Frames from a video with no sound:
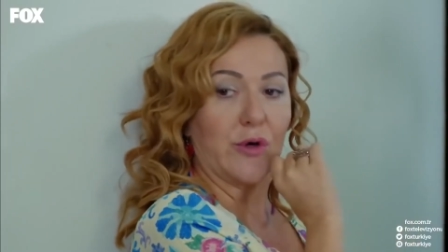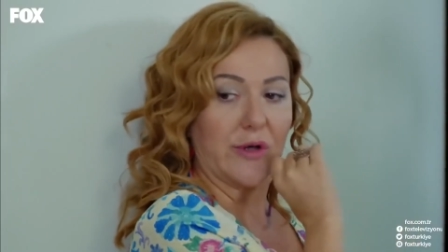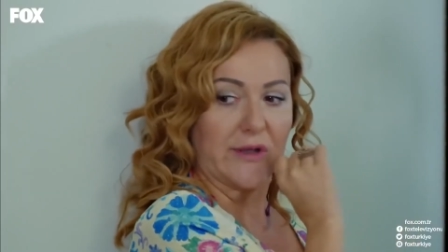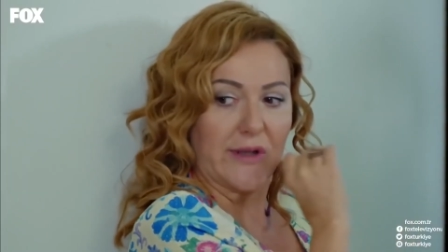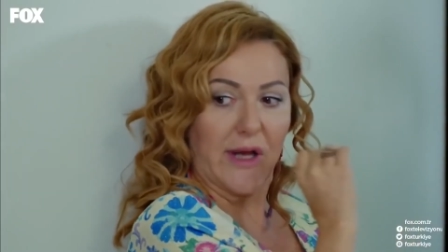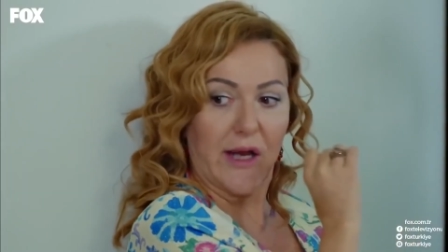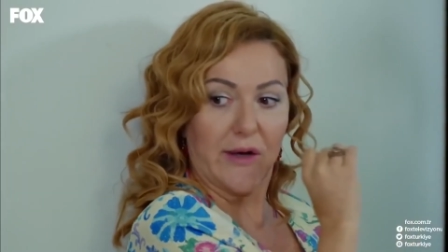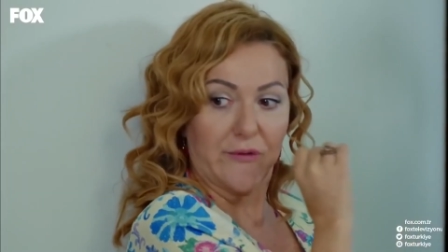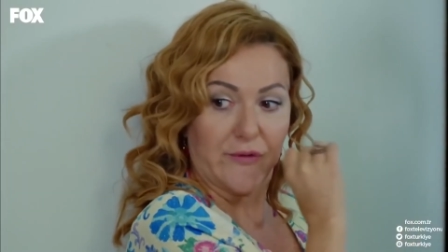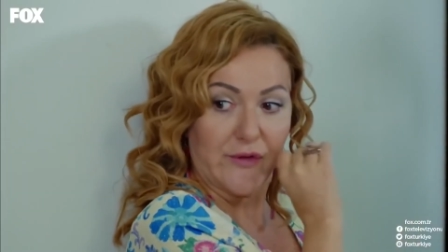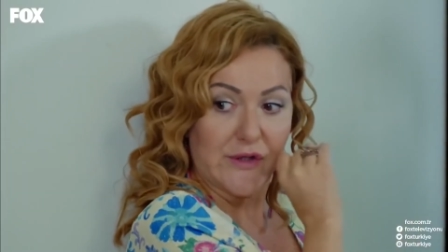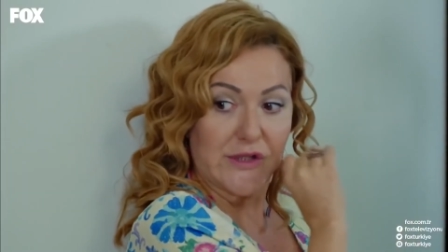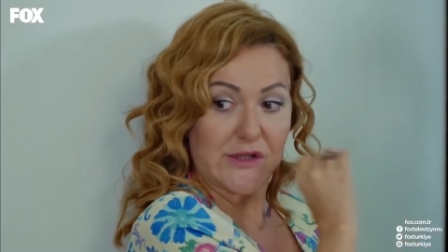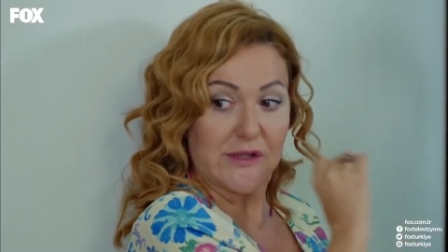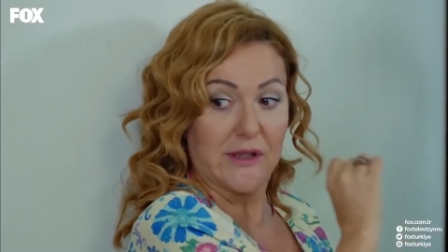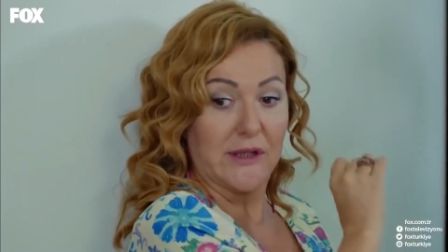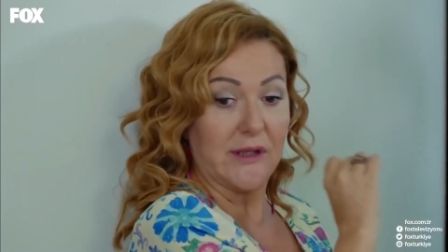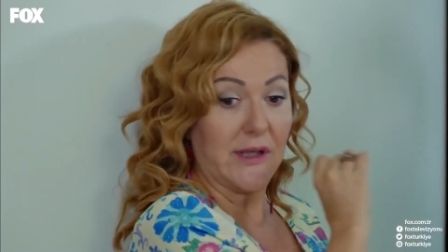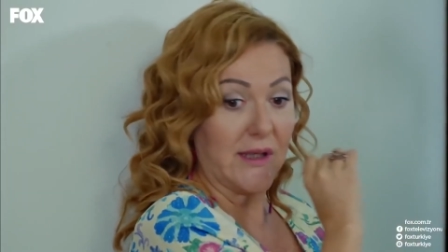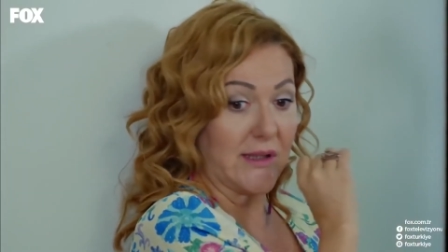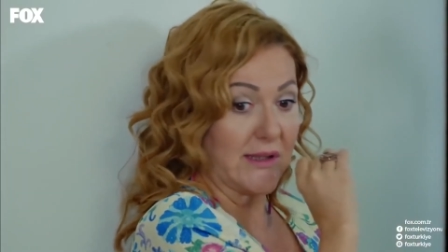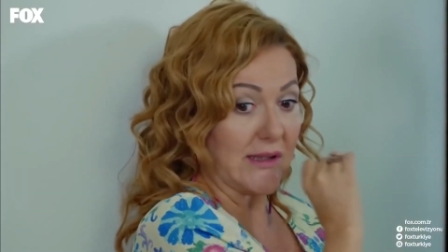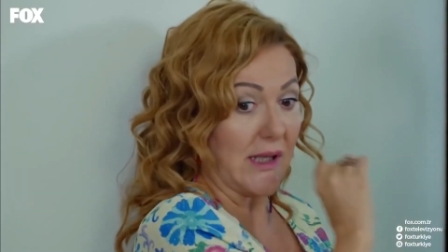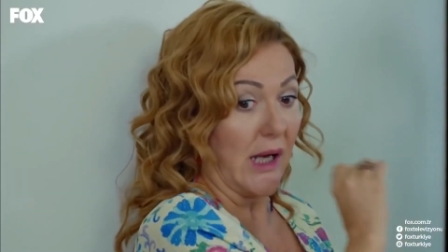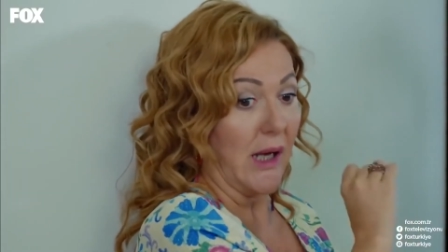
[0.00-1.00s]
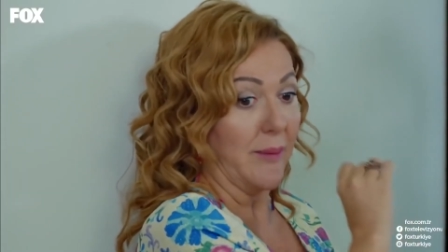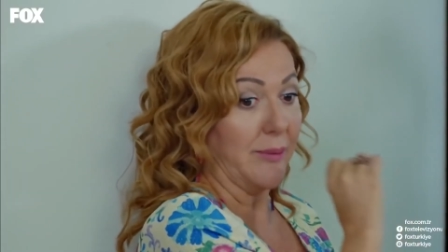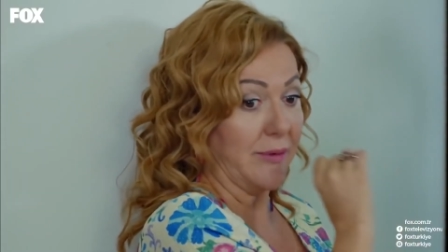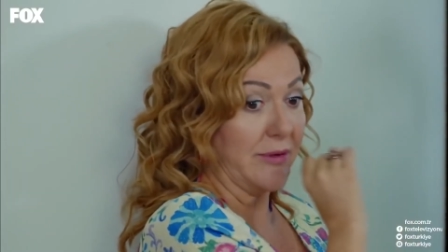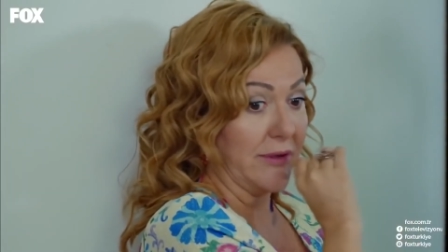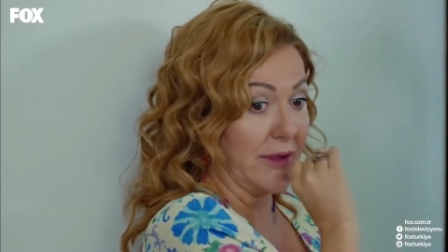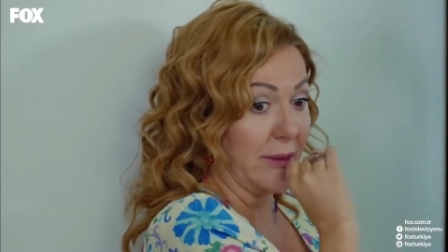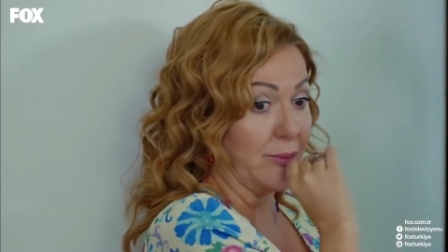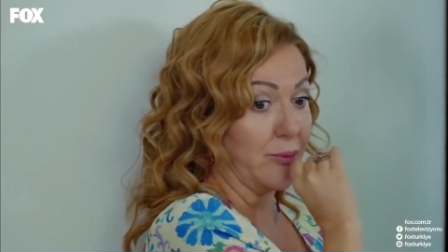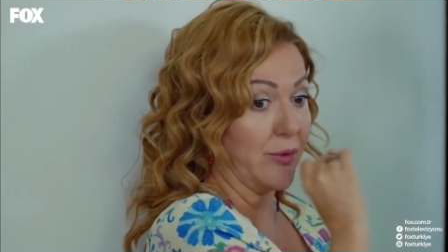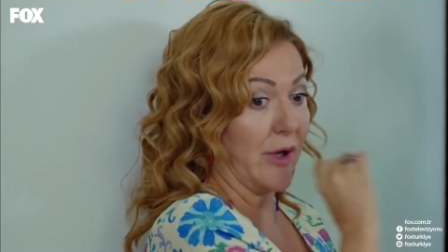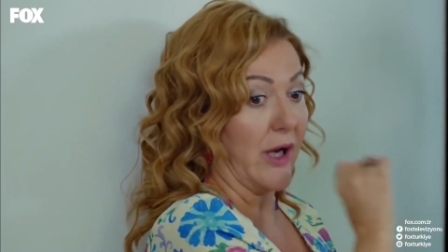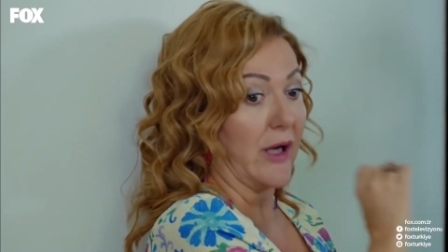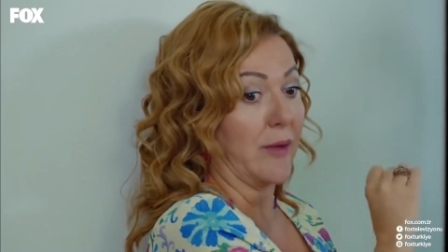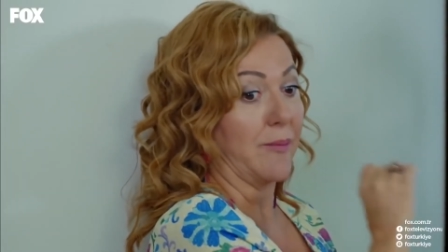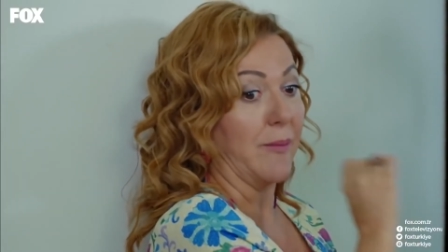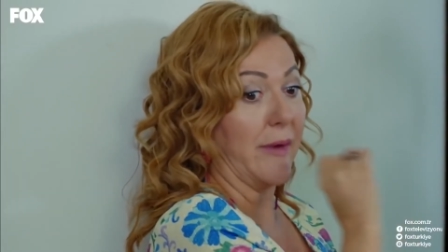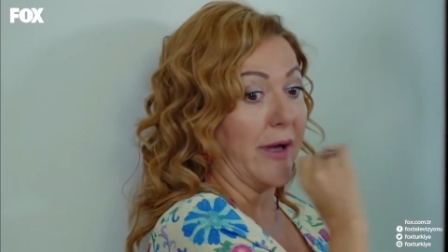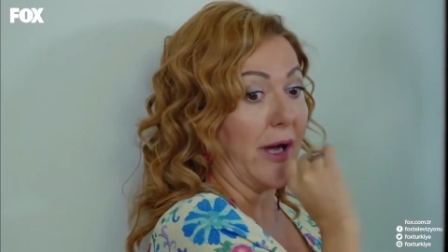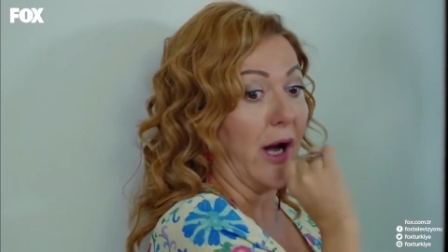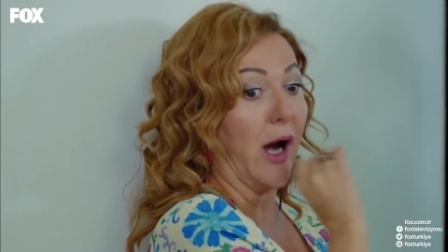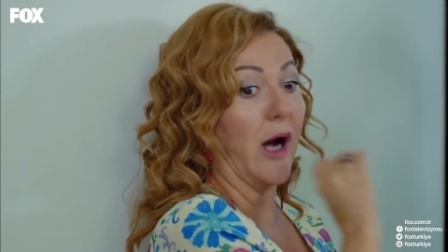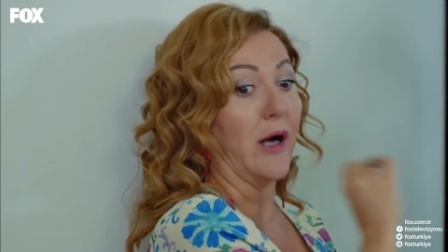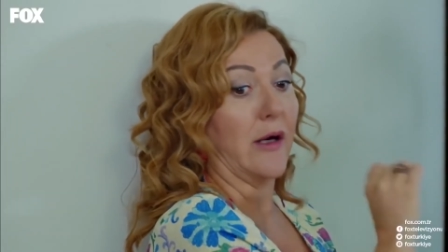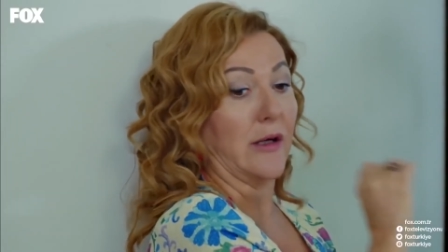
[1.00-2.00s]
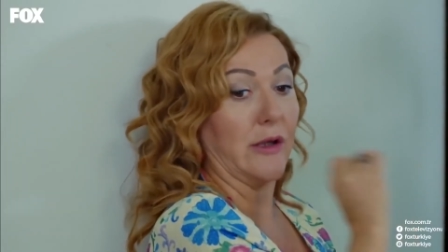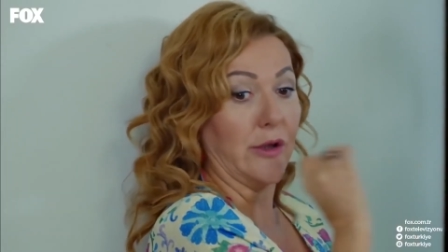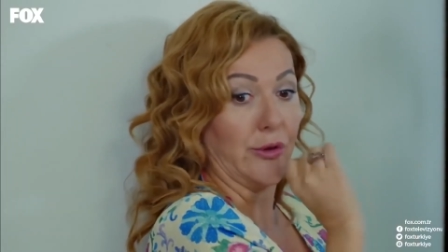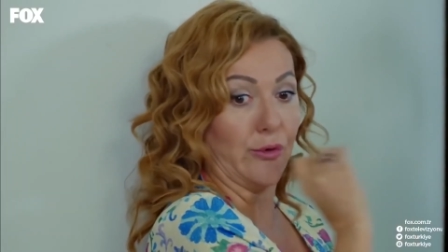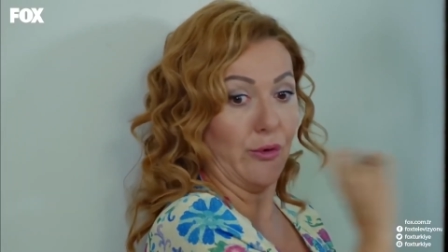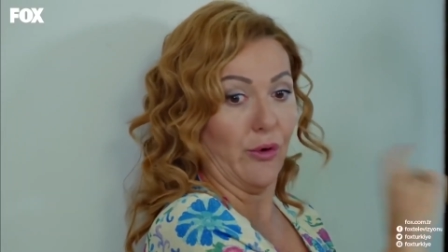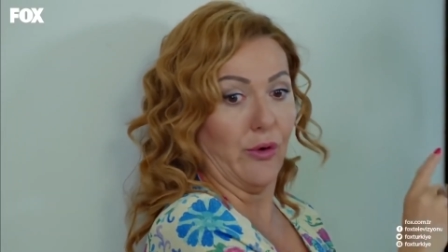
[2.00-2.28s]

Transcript: bu kadar vicdan azabında bırakmaya hakkı